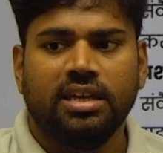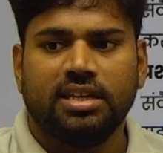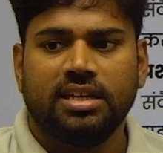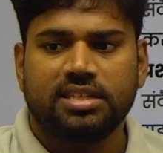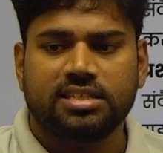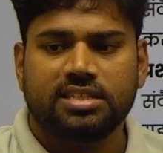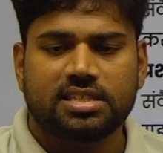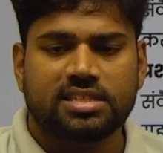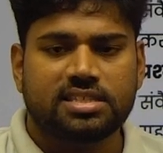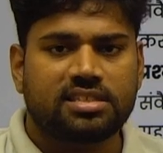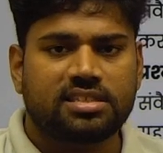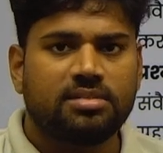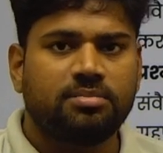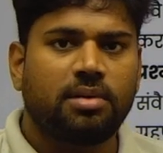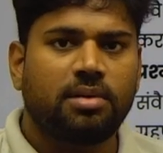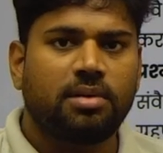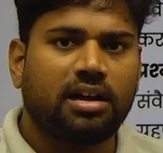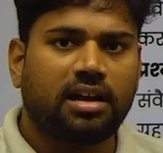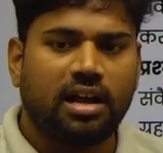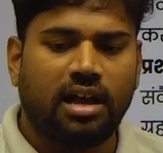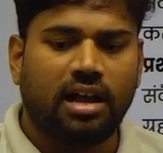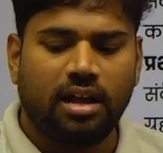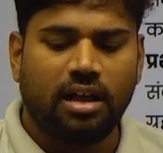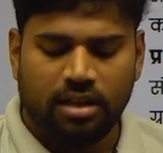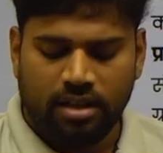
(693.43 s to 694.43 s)
इस सीमा
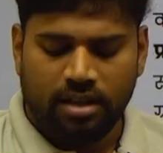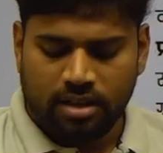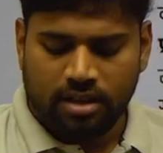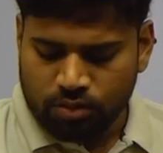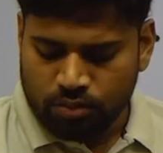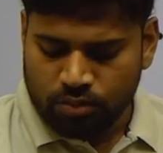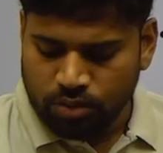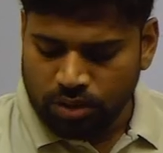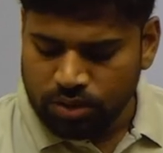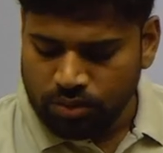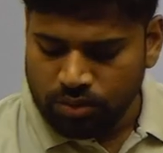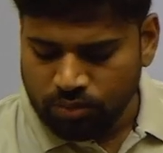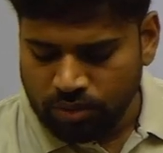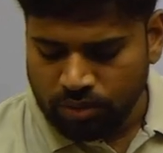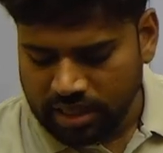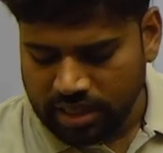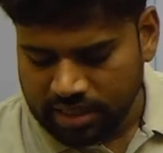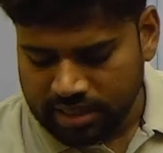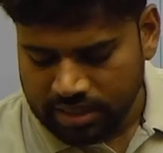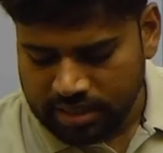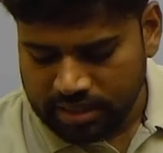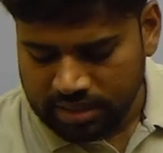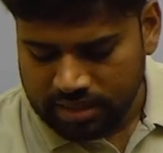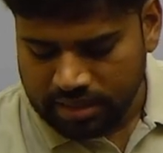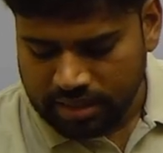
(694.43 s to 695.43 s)
का कोई उल्लेख
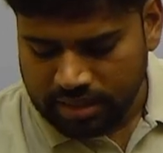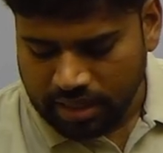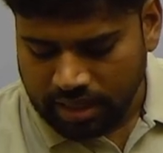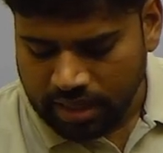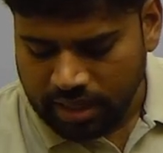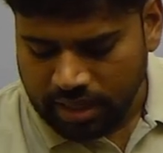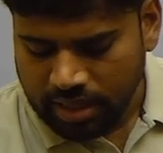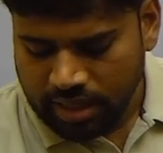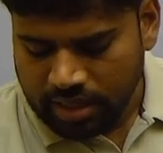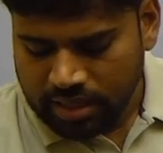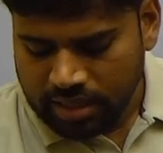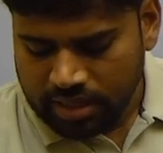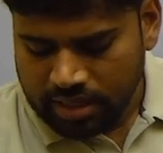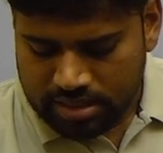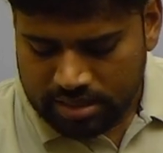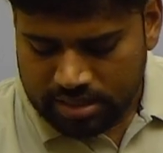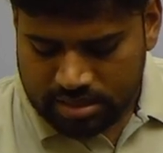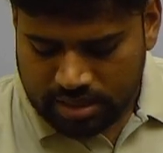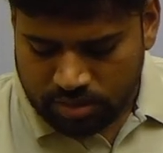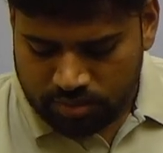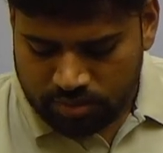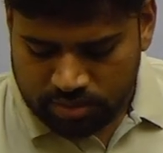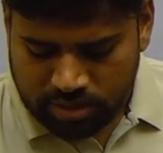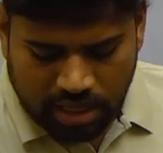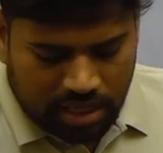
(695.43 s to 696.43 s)
नहीं है कि
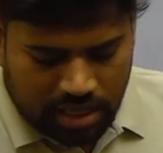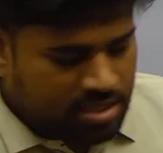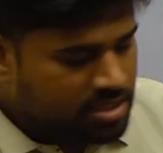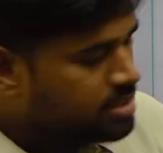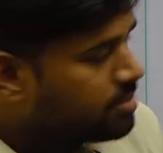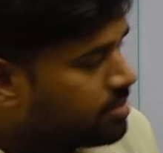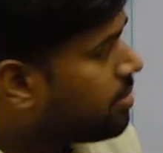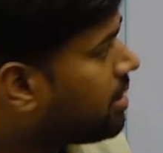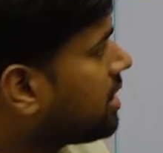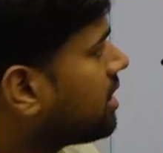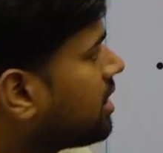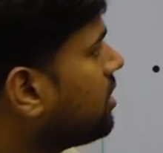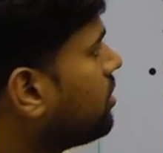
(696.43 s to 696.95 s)
संविधान सभा के